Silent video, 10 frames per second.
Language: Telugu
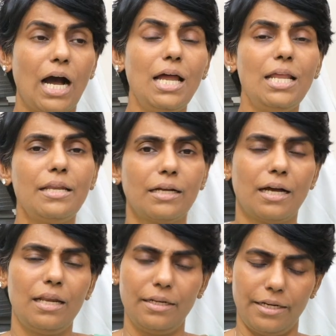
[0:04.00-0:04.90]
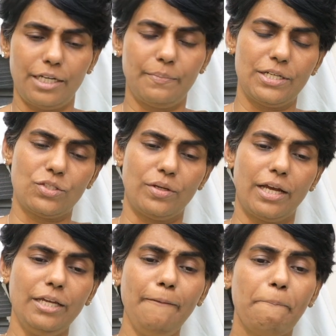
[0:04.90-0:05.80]
చాలా రకాల ట్రీట్మెంట్స్
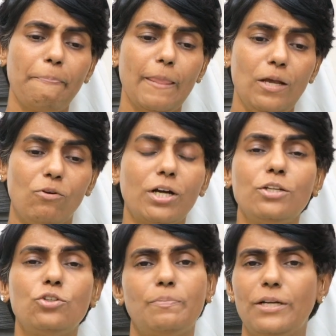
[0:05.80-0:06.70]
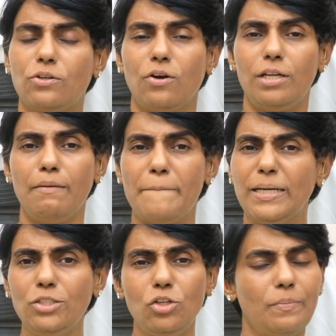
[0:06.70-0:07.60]
ఉన్నాయి ఒకటి గుర్తుపెట్టుకోవాలి
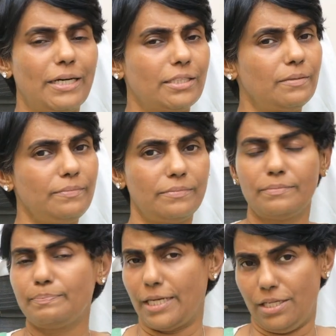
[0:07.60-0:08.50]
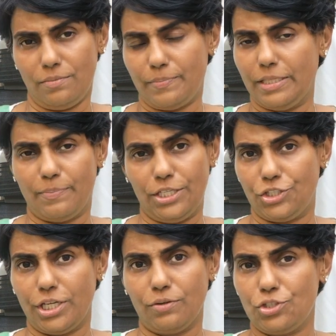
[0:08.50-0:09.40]
మందులు మాత్రం పని పెద్ద పని
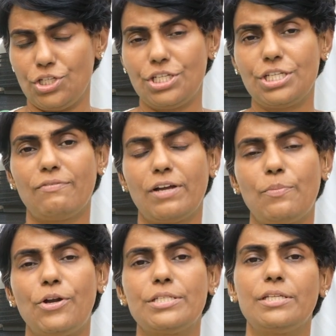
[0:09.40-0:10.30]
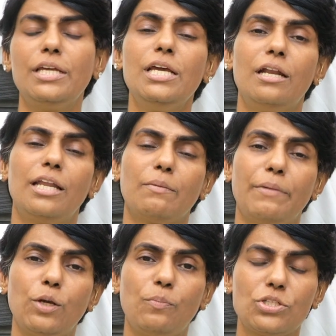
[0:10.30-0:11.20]
చేయవు చిన్న చిన్న ఫైబ్రాయిడ్స్ని లేక
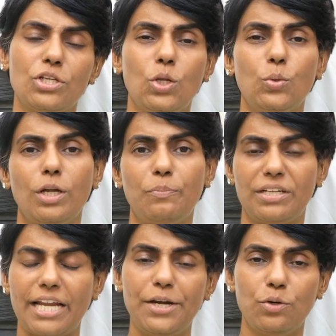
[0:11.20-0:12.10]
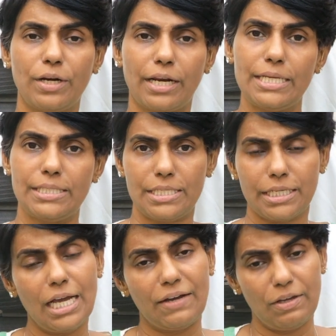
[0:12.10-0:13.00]
మెనోపాజల్లో ఉన్నప్పుడు టైడ్ ఓవర్
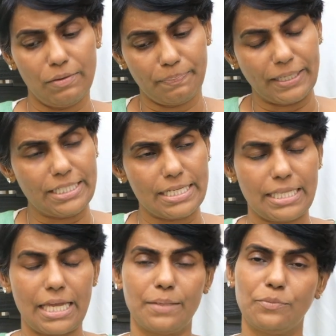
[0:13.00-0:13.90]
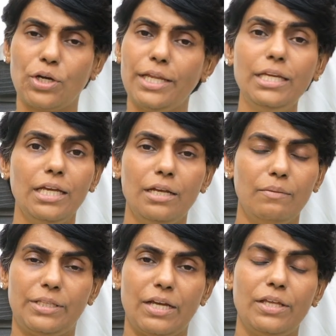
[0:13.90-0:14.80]
క్రైసిస్కి అవి ఏమైనా పనిచేస్తాయేమో కానీ
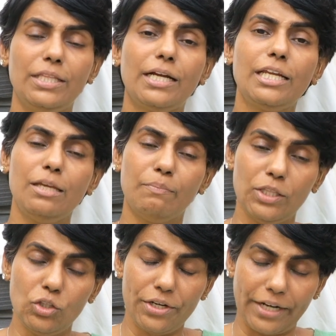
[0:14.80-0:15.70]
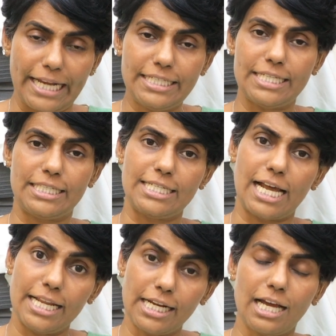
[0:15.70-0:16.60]
మిగతా ఎందుకంటే ఈ మందులు ట్రై చేసి
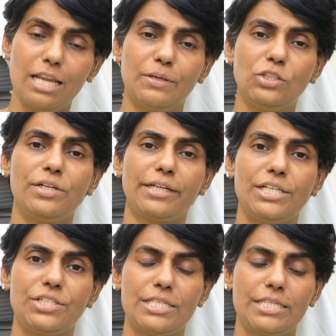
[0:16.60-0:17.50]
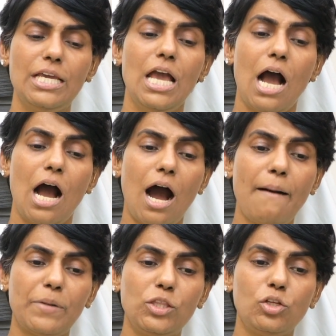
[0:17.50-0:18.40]
చాలా రకాల మందులు ట్రై చేసి ఆ
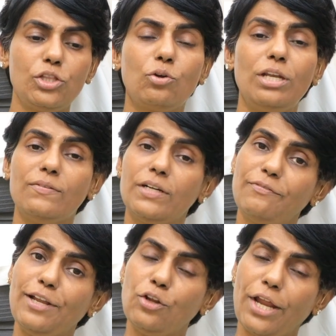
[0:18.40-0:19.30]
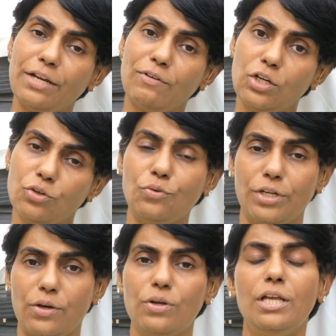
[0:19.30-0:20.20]
మందులతో లివర్ ఫెయిల్యూర్ అయిన వాళ్ళు కూడా
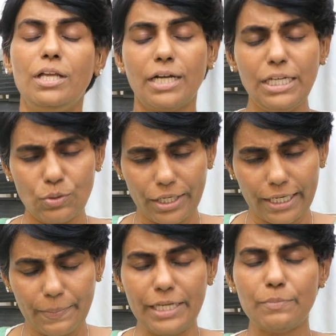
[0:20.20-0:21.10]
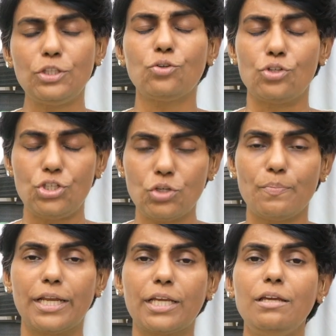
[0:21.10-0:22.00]
ఉన్నారు కానీ ఒక రకమైన మందు కొంచెం
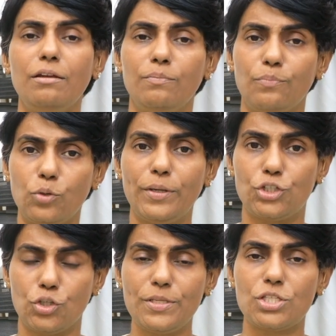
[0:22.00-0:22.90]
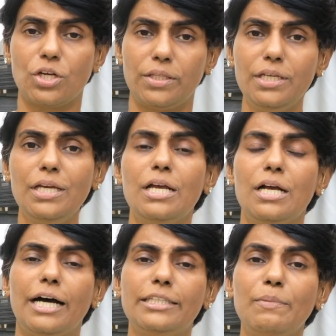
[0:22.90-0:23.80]
మనకి ఇంప్రూవ్మెంట్ చూపిస్తోంది
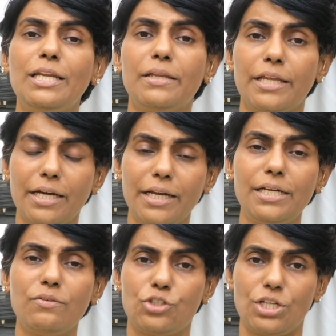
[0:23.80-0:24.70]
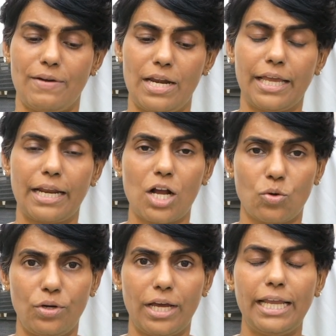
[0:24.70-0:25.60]
అది మళ్ళీ రికరెంట్ వచ్చే వాళ్ళకి
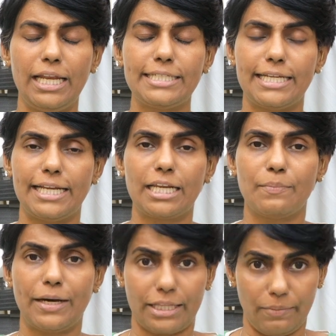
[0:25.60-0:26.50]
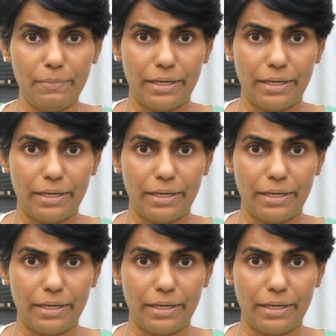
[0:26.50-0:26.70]
రాకుండా ఇలా చేయడానికి మాత్రమే